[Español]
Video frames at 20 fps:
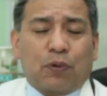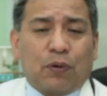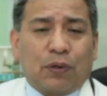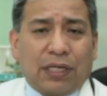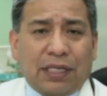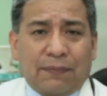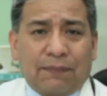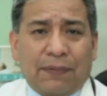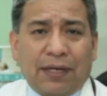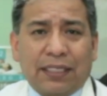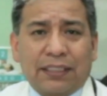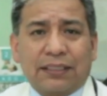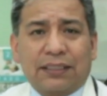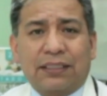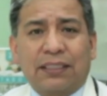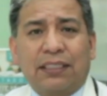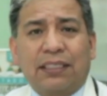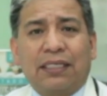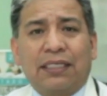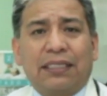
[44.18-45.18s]

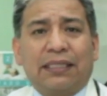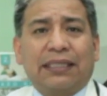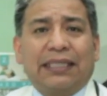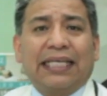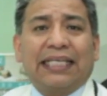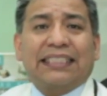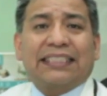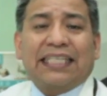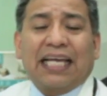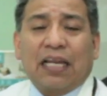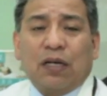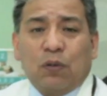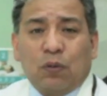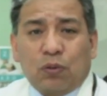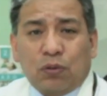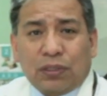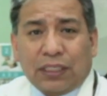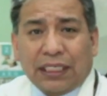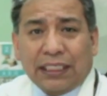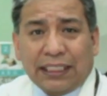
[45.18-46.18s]
problemas de
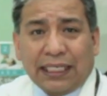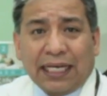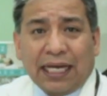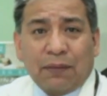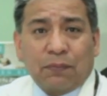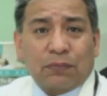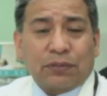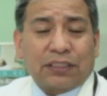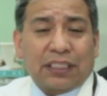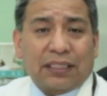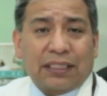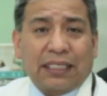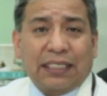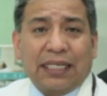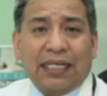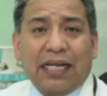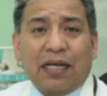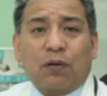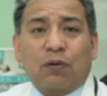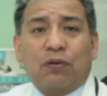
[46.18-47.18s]
salud que llegamos a
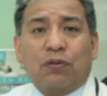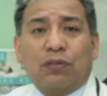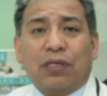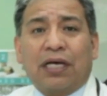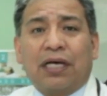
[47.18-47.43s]
tener a,